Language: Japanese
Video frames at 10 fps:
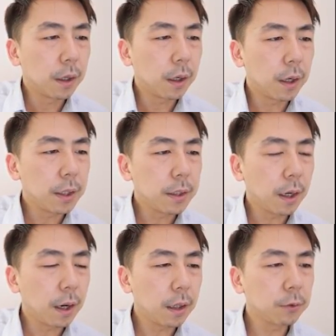I
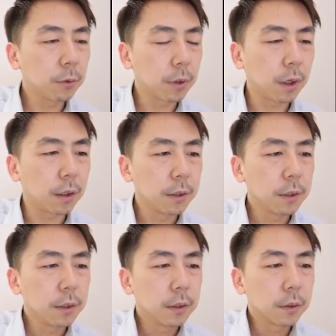had か。
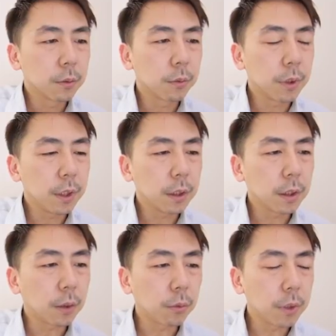これ過